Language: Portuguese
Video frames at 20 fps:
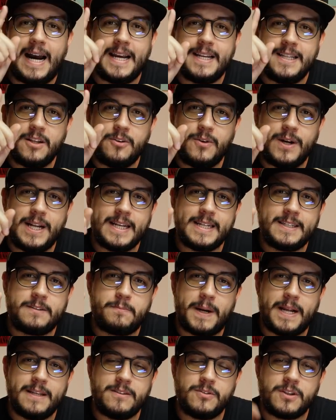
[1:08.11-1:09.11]
Ainda no
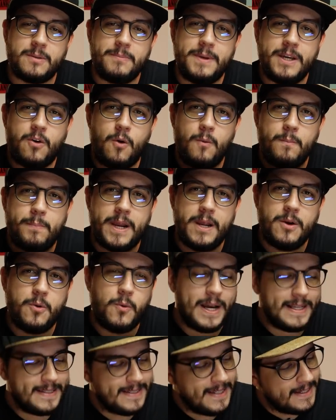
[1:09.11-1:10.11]
AliExpress eu também comprei
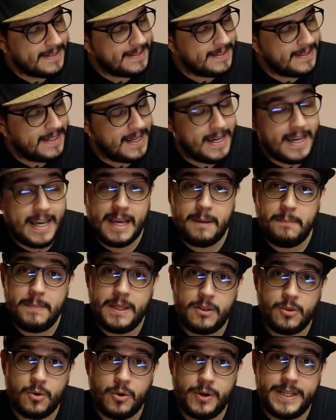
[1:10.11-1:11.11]
o SSD
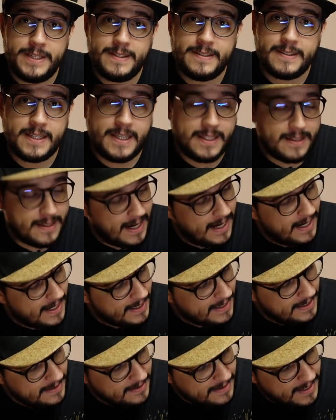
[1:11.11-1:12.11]
M2, que tá
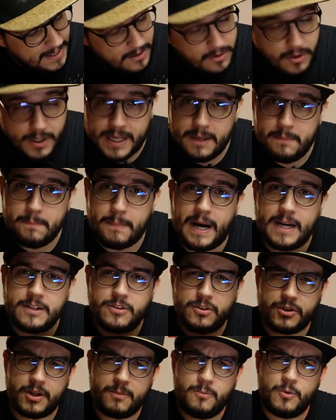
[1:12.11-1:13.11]
aqui dentro, aqui
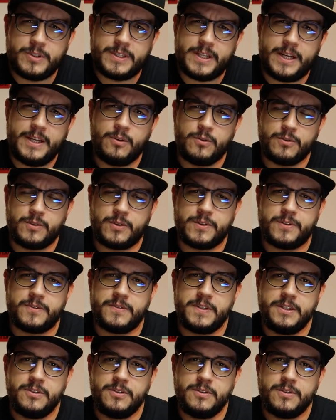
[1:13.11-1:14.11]
embaixo, eu já mostrei em outros
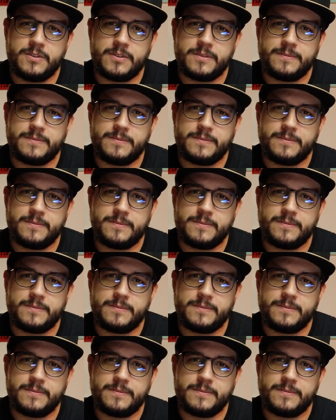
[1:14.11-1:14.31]
vídeos.